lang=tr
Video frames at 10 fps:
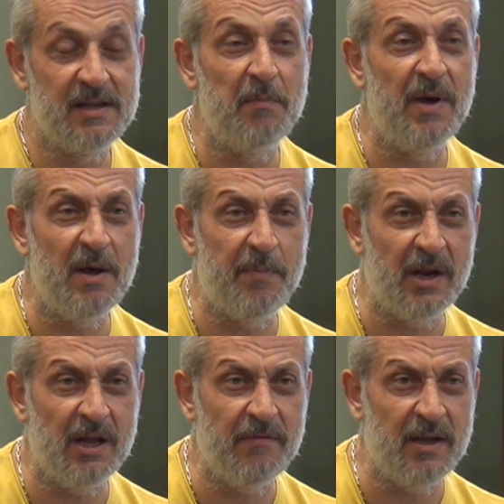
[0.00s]
Sen bana
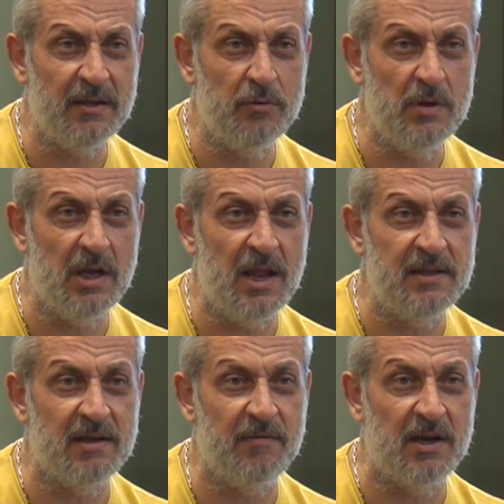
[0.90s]
parayı ver,
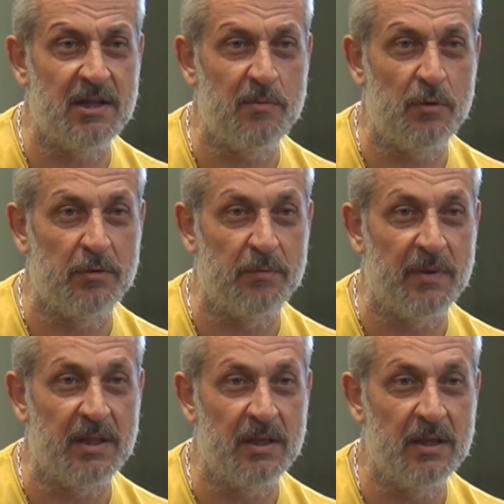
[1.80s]
dünyanın en sevilen adamı
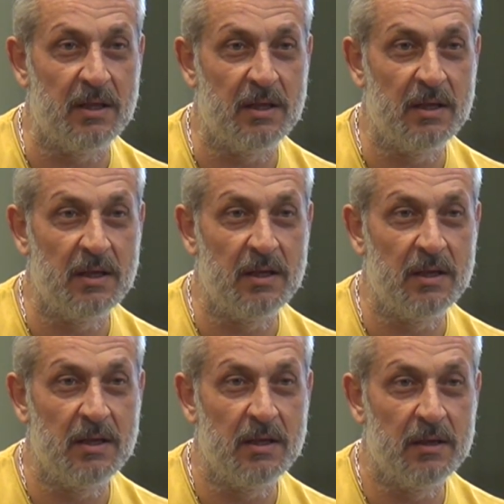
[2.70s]
olurum ben.
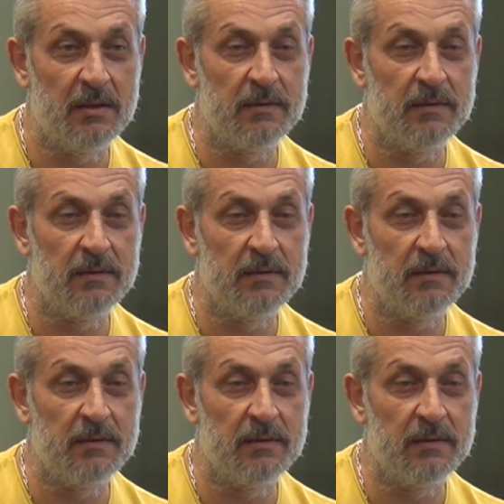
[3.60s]
Bu biraz